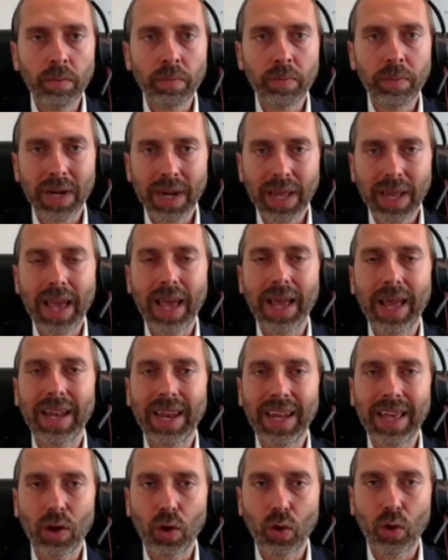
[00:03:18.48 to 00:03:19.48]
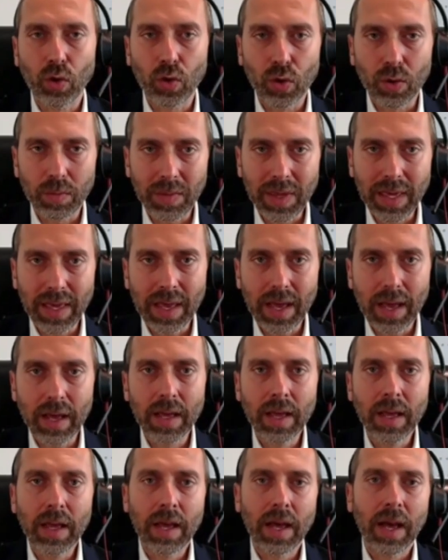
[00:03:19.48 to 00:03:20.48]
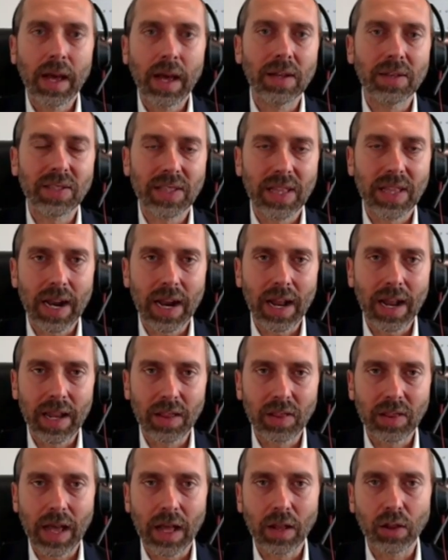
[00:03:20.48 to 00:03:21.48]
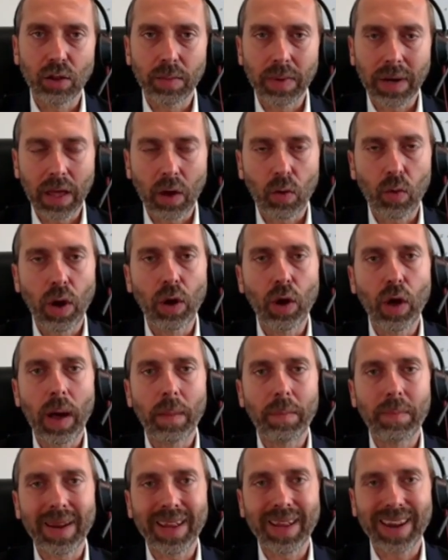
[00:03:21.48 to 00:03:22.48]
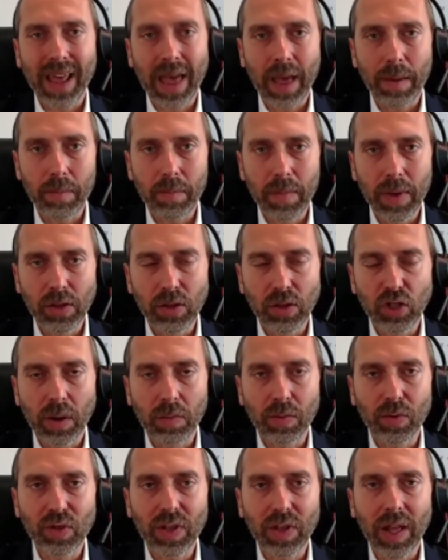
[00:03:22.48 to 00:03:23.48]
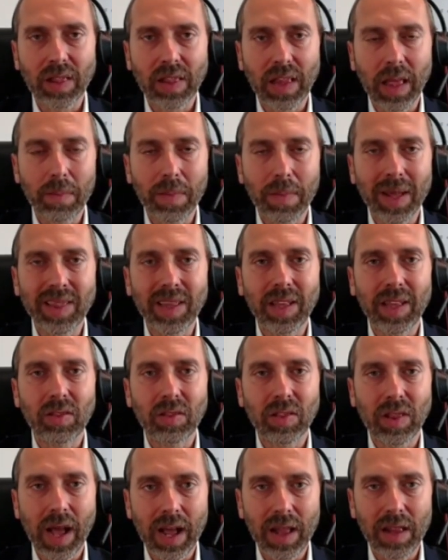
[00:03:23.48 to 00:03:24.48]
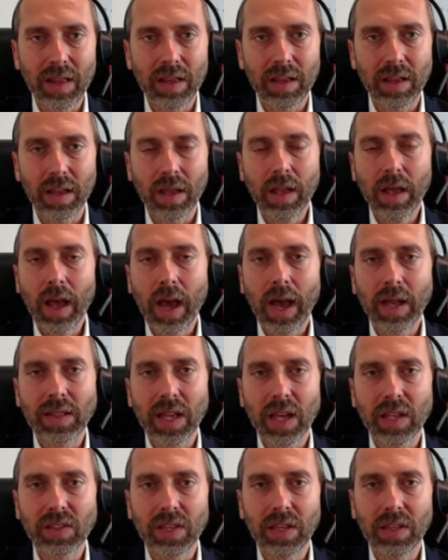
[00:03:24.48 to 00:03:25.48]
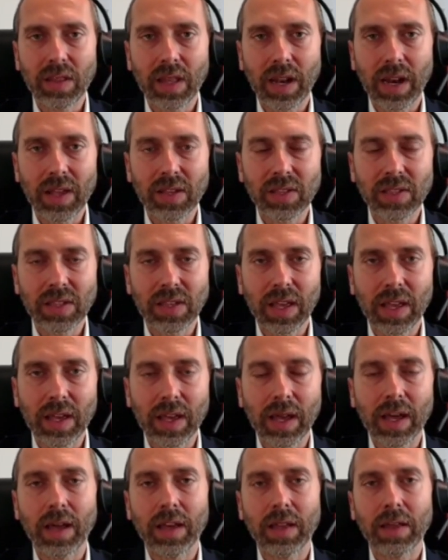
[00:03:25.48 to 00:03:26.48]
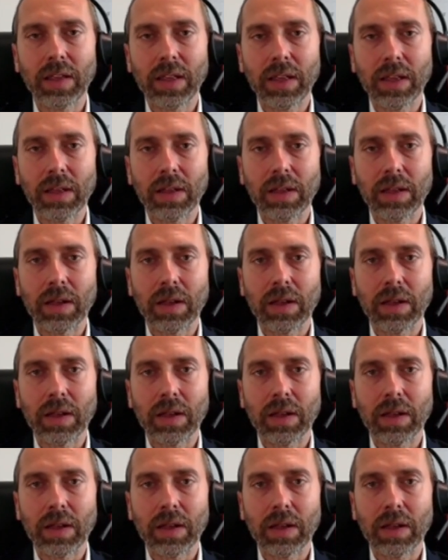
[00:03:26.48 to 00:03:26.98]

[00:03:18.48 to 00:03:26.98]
non perché l'economia eh, sta rallentando, perché quello aprirebbe, diciamo così, al tema di tagli ai tassi di interesse eh,